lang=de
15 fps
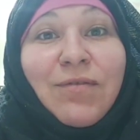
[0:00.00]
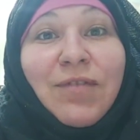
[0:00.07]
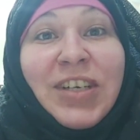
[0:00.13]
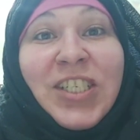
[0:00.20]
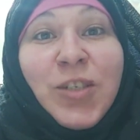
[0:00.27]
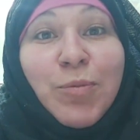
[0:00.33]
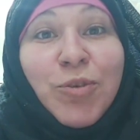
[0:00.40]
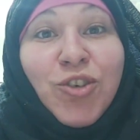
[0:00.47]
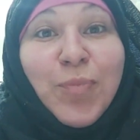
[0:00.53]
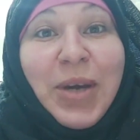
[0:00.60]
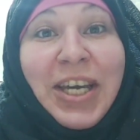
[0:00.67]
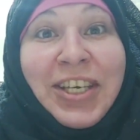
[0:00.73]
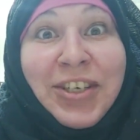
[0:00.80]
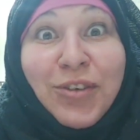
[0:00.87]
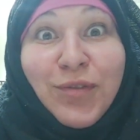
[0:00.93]
Was
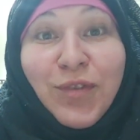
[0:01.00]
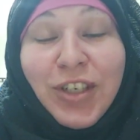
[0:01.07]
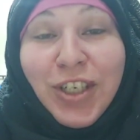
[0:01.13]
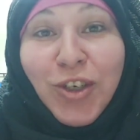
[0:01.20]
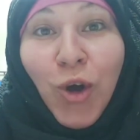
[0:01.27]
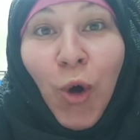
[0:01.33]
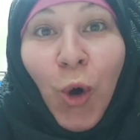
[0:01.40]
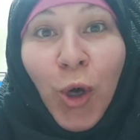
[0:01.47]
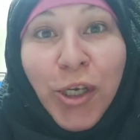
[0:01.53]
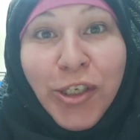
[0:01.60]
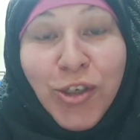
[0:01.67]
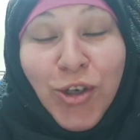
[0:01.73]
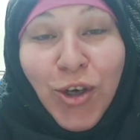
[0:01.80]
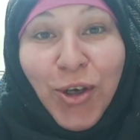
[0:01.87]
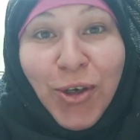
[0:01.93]
besprechen wir denn
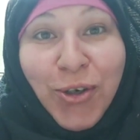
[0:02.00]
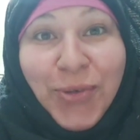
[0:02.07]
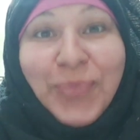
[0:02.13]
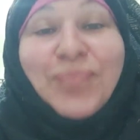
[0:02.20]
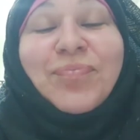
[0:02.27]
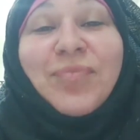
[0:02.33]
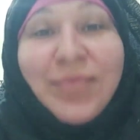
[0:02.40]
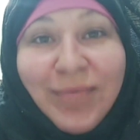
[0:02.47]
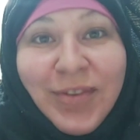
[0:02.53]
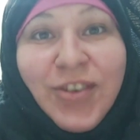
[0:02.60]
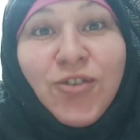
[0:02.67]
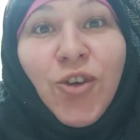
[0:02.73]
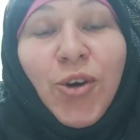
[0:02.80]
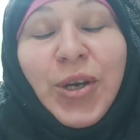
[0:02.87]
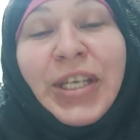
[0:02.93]
heute?
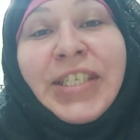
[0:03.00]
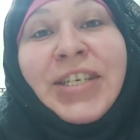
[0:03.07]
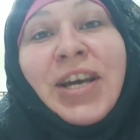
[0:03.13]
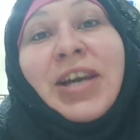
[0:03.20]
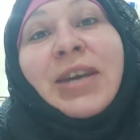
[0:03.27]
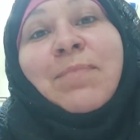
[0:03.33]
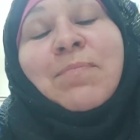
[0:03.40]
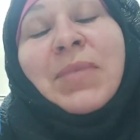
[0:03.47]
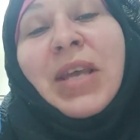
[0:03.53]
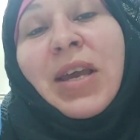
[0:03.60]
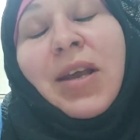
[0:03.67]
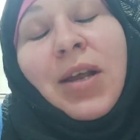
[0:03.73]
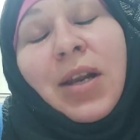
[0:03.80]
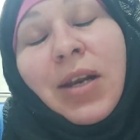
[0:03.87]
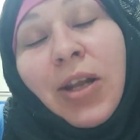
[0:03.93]
Storytime.
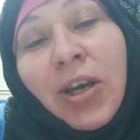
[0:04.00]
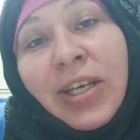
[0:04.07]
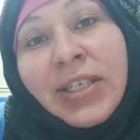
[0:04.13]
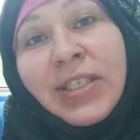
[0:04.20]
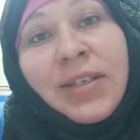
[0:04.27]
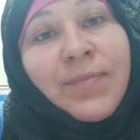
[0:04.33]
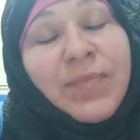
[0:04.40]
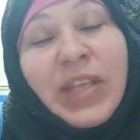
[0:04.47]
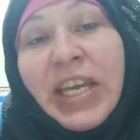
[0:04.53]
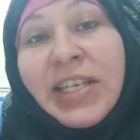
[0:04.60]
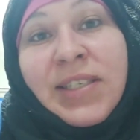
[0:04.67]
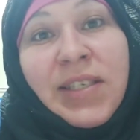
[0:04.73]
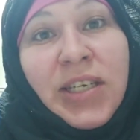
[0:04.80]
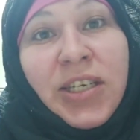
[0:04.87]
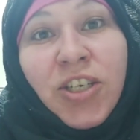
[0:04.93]
Leute,
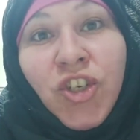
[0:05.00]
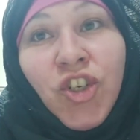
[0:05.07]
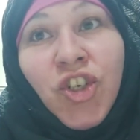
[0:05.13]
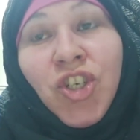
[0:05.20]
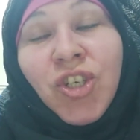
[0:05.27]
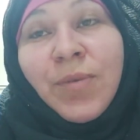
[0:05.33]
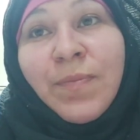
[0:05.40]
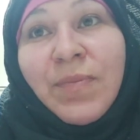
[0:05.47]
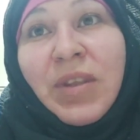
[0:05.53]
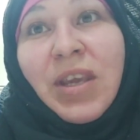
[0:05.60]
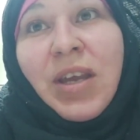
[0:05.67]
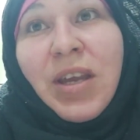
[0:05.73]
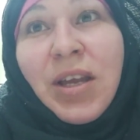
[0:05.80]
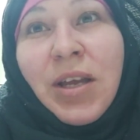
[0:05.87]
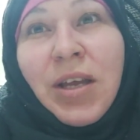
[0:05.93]
es ist,
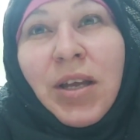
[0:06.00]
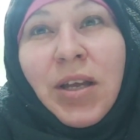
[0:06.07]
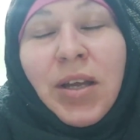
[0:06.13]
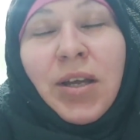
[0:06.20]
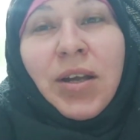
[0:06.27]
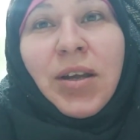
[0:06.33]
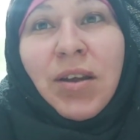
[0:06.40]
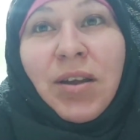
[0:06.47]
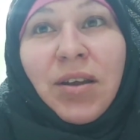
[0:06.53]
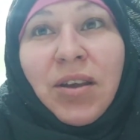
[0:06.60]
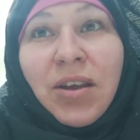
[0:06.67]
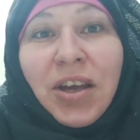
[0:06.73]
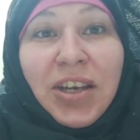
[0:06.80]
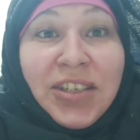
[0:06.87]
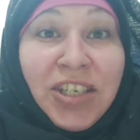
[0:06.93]

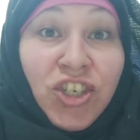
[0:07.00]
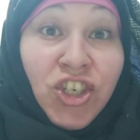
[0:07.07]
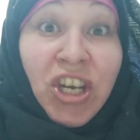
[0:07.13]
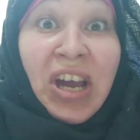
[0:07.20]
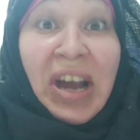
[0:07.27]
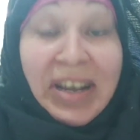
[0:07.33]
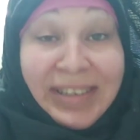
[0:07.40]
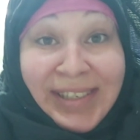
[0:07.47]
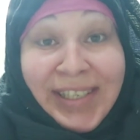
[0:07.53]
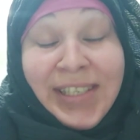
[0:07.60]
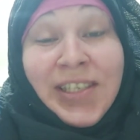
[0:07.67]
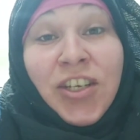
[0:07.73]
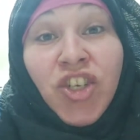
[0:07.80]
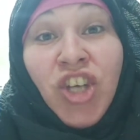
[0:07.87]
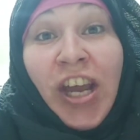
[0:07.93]
es ist krass,
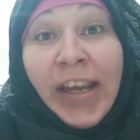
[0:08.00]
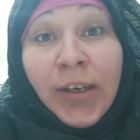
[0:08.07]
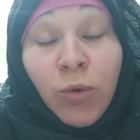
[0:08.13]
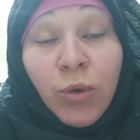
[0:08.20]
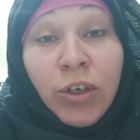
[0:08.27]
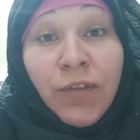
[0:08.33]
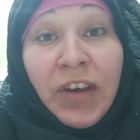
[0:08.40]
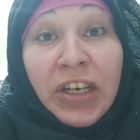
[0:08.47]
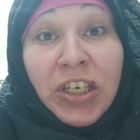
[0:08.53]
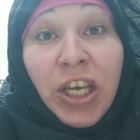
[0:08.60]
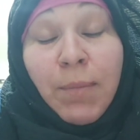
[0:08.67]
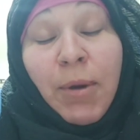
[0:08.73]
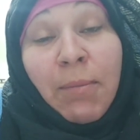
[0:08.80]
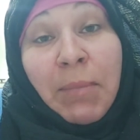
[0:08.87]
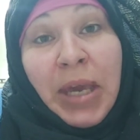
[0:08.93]
die Scheidungen werden
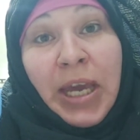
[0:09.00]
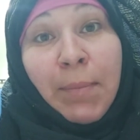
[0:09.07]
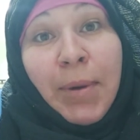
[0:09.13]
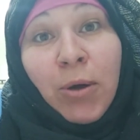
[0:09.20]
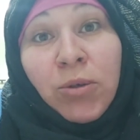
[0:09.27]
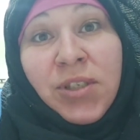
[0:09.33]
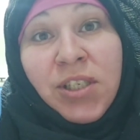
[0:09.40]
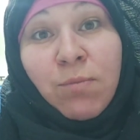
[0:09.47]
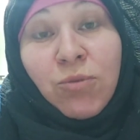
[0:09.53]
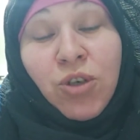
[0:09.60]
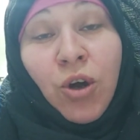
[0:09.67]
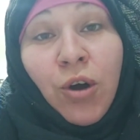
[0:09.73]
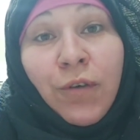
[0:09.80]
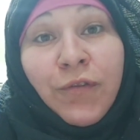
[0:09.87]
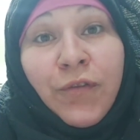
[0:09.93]
immer mehr bei uns im
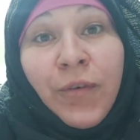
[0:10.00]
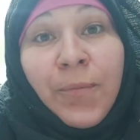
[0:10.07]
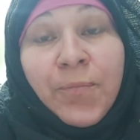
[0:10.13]
Dorf.